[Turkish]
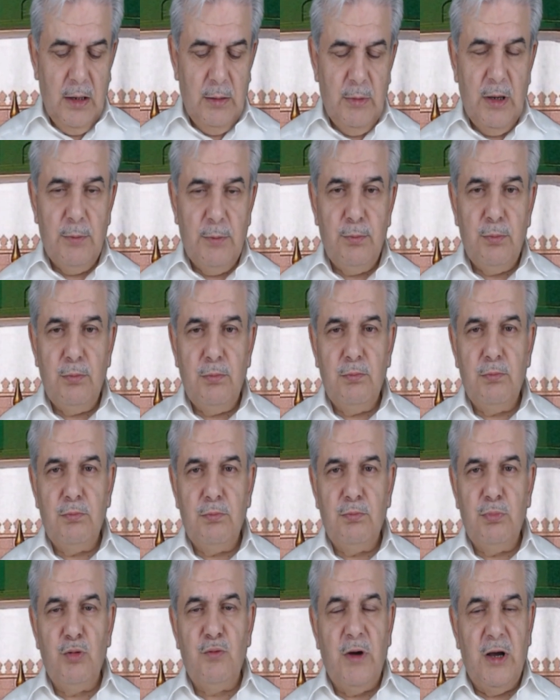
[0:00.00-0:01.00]
Ama
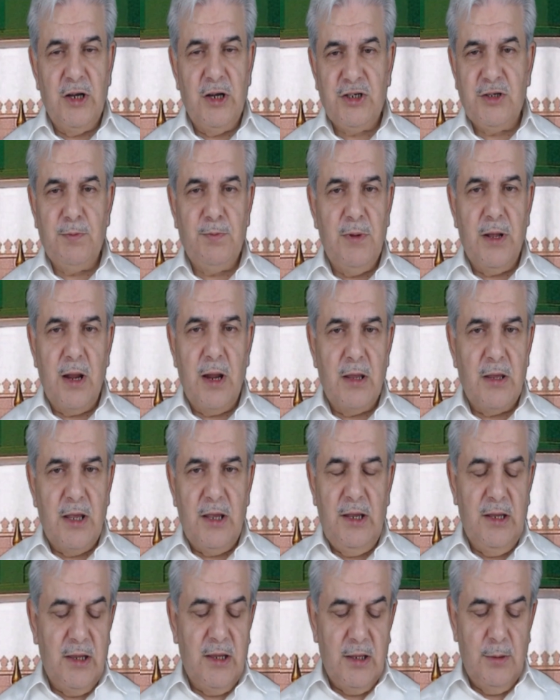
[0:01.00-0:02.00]
bu vaciplere
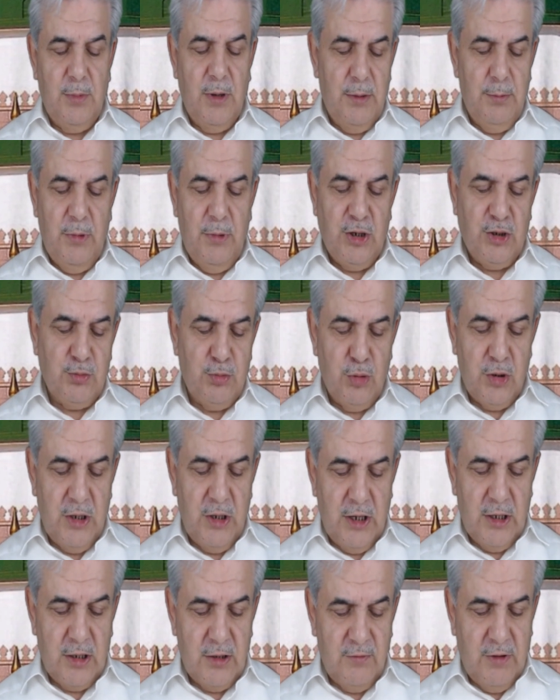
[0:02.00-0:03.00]
de ittiba
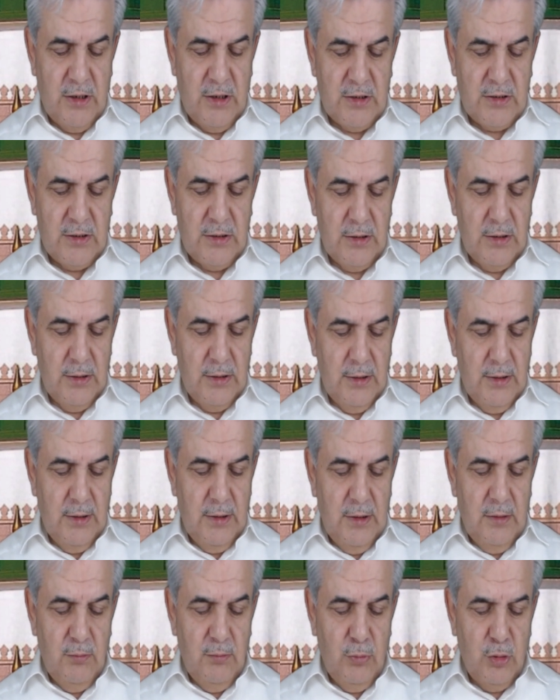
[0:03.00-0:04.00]
mecburiyeti var.
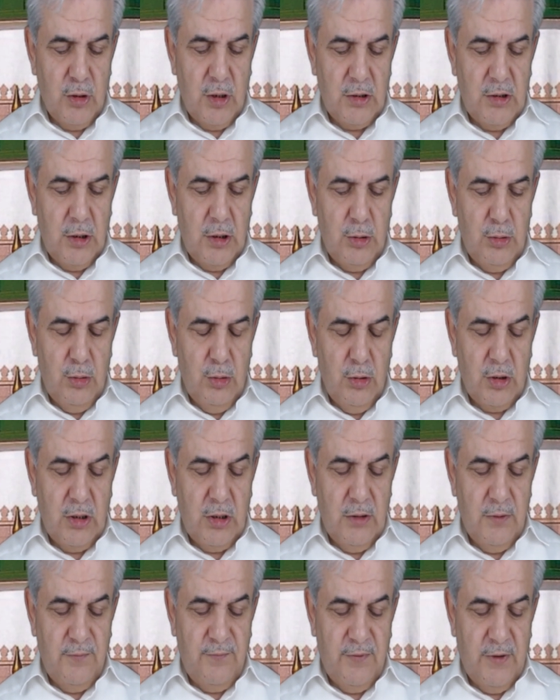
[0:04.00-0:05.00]
Burada diyor
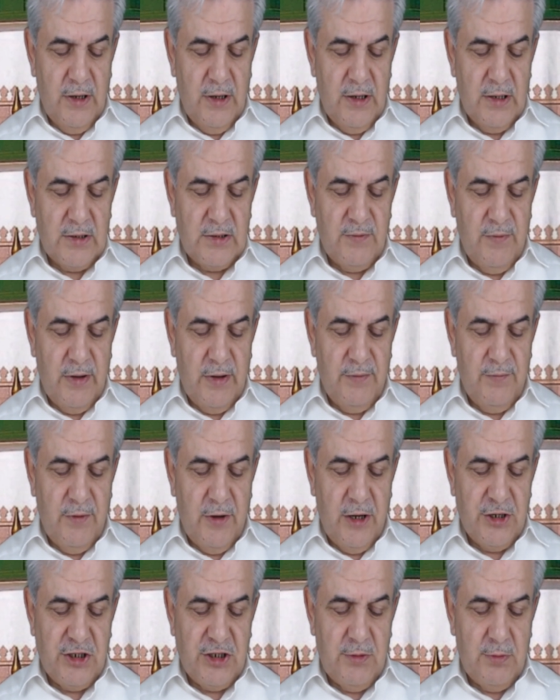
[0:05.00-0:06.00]
ki farz ve
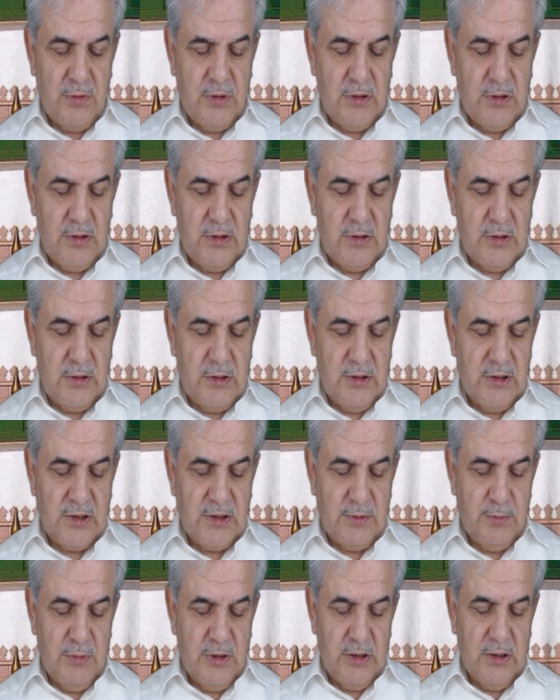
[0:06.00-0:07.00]
vacip
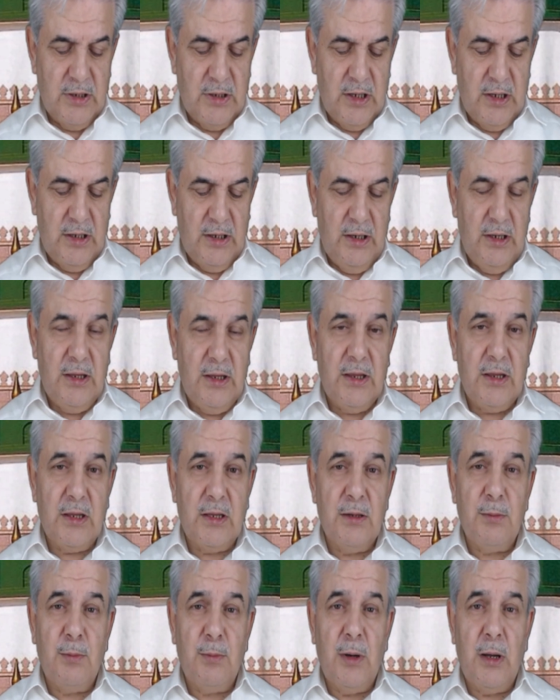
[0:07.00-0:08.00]
kısmında
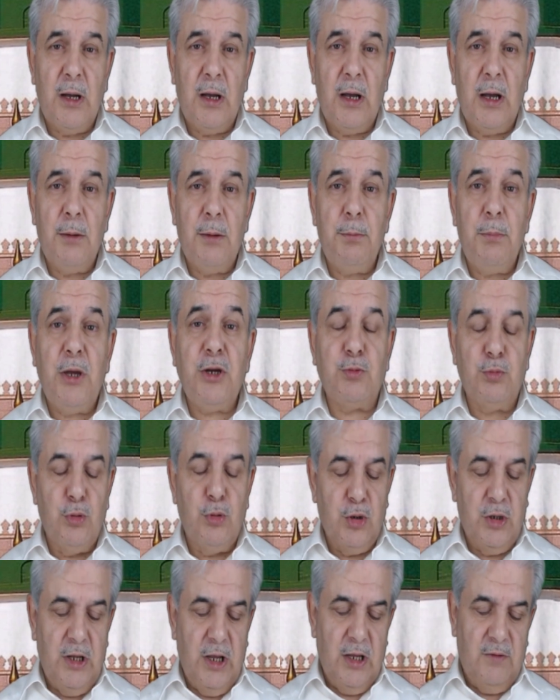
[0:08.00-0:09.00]
ittibaa
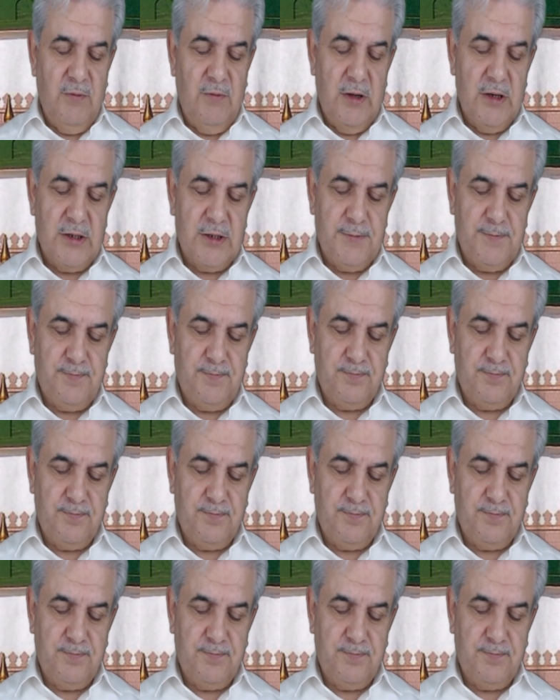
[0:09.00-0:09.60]
mecburiyet var.